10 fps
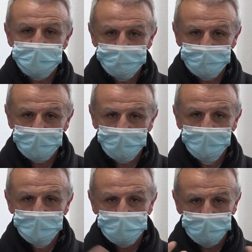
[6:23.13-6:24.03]
pero
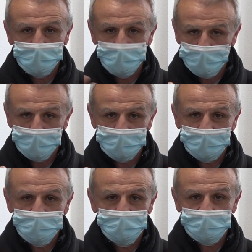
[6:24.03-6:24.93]
sobre todo los
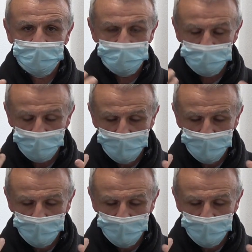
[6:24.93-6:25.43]
contactos estrechos,